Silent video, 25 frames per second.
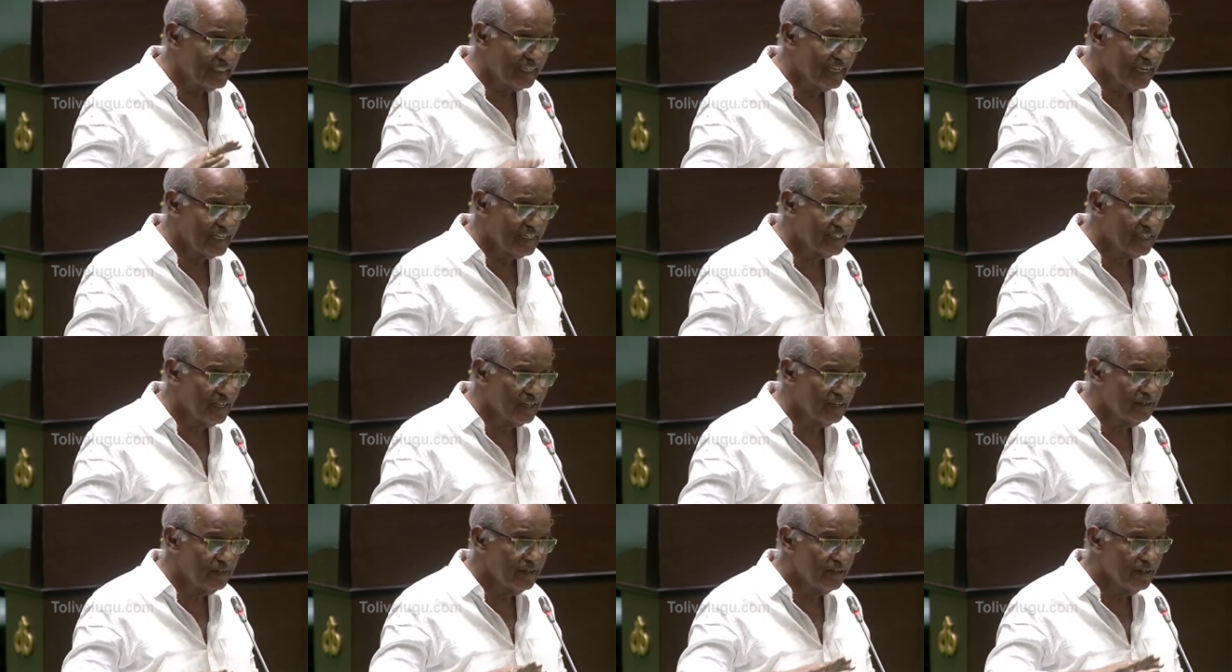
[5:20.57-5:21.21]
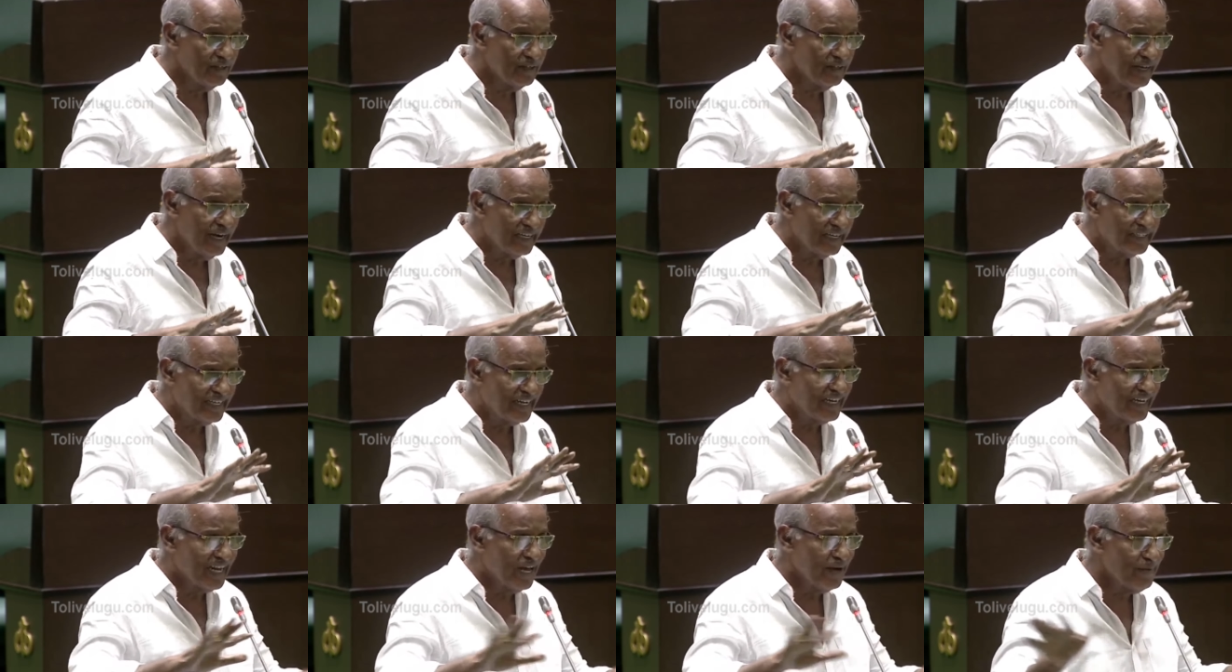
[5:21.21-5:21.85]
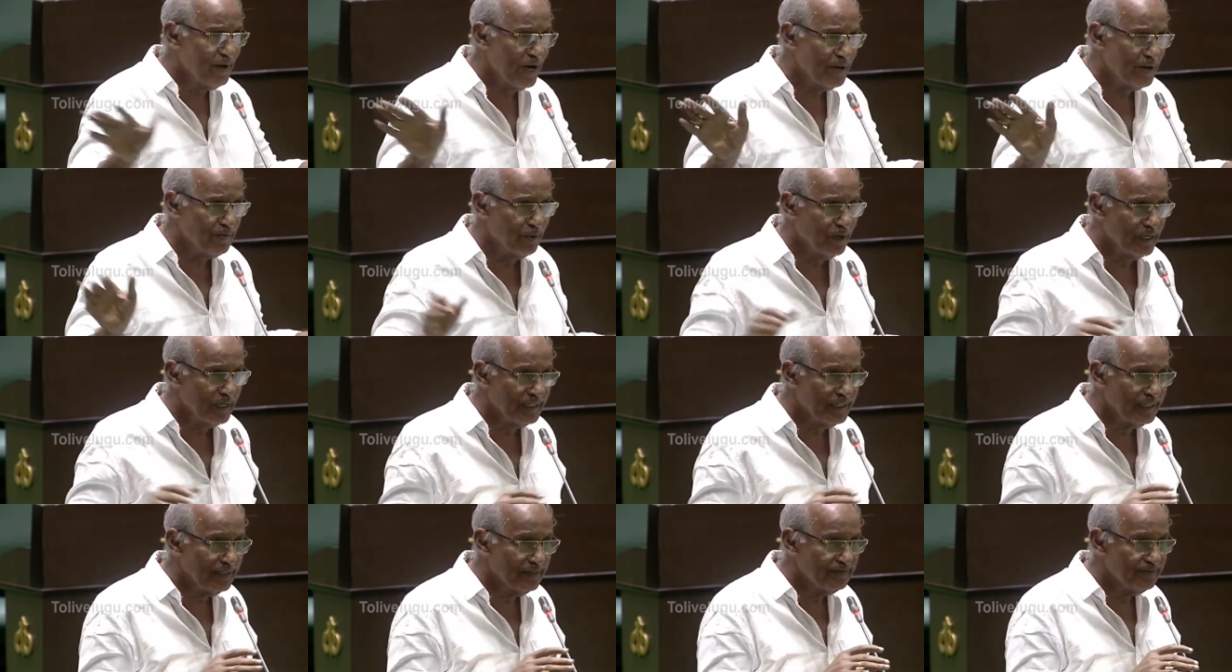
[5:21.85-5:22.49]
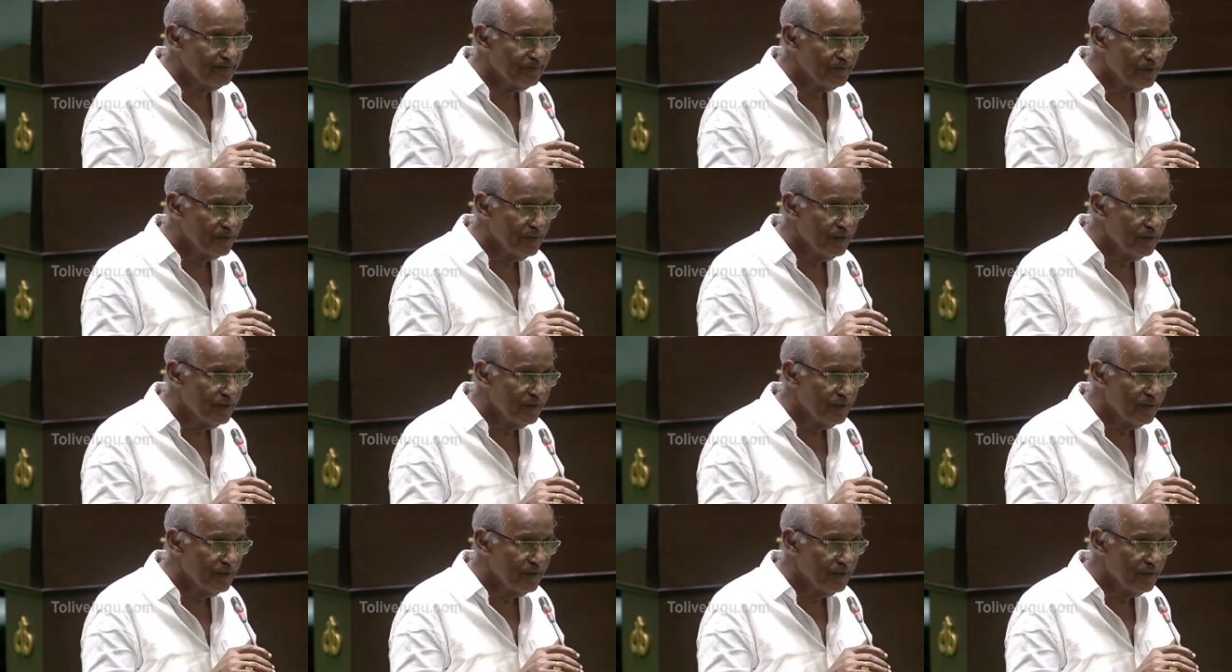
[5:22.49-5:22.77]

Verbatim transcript: రిజిస్ట్రేషన్ ఎట్ ఏ టైం అయిపోయింది